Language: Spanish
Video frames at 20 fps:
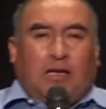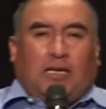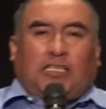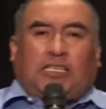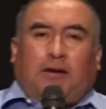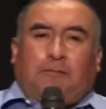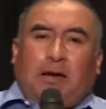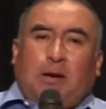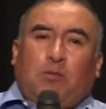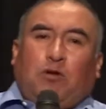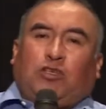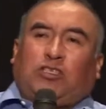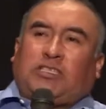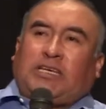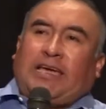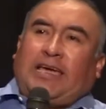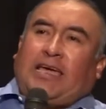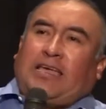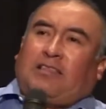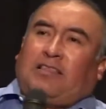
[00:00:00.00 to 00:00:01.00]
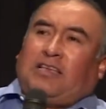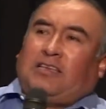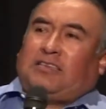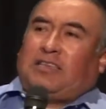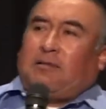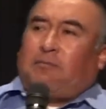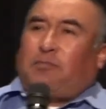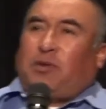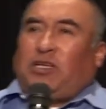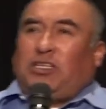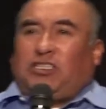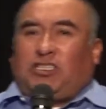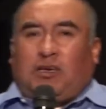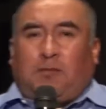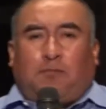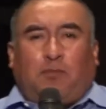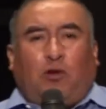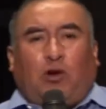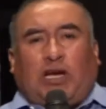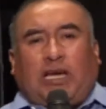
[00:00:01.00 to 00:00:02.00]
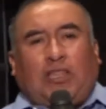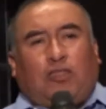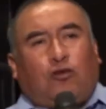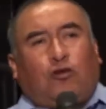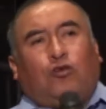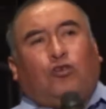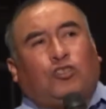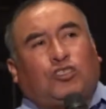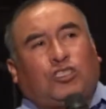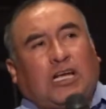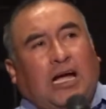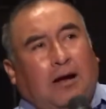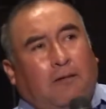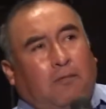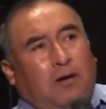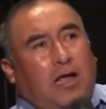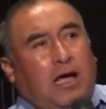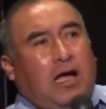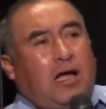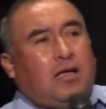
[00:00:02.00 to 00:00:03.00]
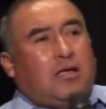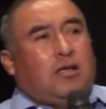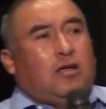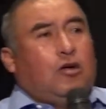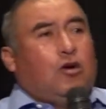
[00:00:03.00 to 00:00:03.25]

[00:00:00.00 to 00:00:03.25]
Sabemos que desde el principio que Dios nos habla